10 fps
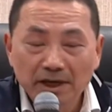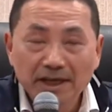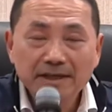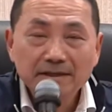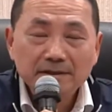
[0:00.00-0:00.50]

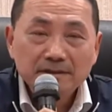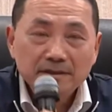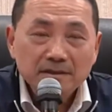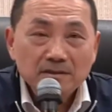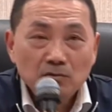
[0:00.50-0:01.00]
所以，
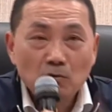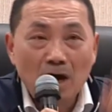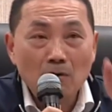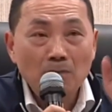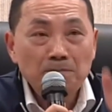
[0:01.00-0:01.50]

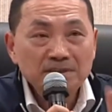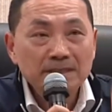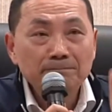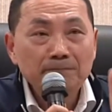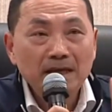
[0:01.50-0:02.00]
关我
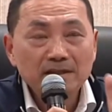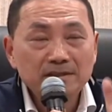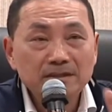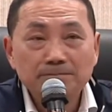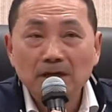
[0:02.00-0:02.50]
新
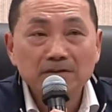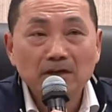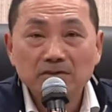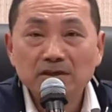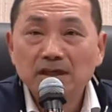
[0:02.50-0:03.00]
北市
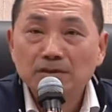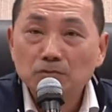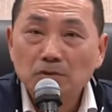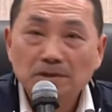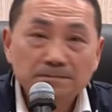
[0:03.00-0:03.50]
碰到是
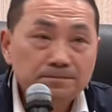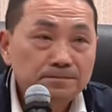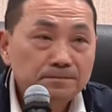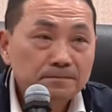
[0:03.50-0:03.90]
很多。